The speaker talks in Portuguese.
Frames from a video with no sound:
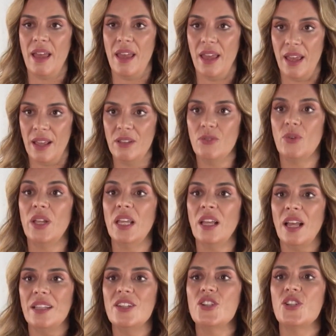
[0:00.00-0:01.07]
é, do que
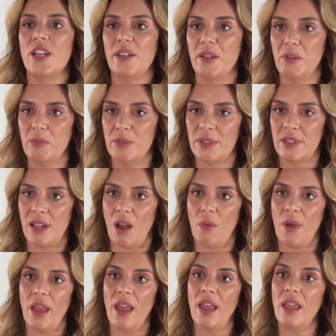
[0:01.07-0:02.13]
cada gênero
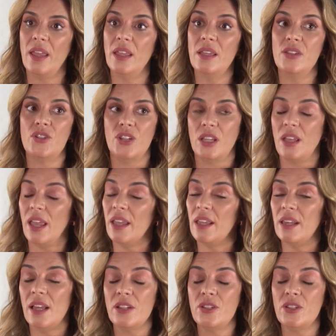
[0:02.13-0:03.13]
musical é e de quem ele